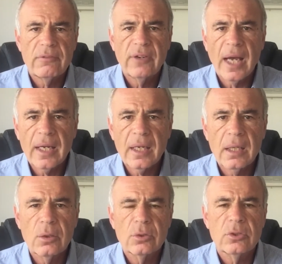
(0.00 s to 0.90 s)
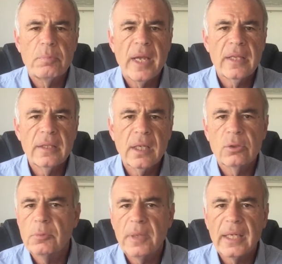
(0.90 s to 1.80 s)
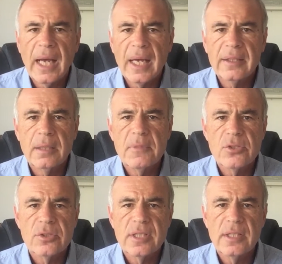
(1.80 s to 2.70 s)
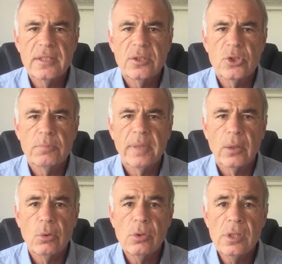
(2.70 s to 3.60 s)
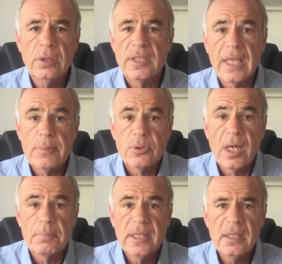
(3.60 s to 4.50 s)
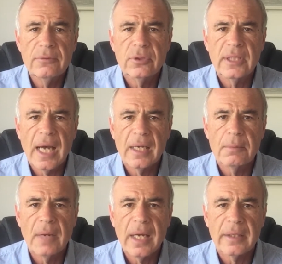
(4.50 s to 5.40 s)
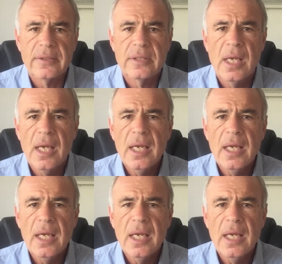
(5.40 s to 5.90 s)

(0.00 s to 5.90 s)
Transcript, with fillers: Flaggen und Bänder und Plakate mit sozialistischen Parolen und es gab sogar Bilder von Karl Marx.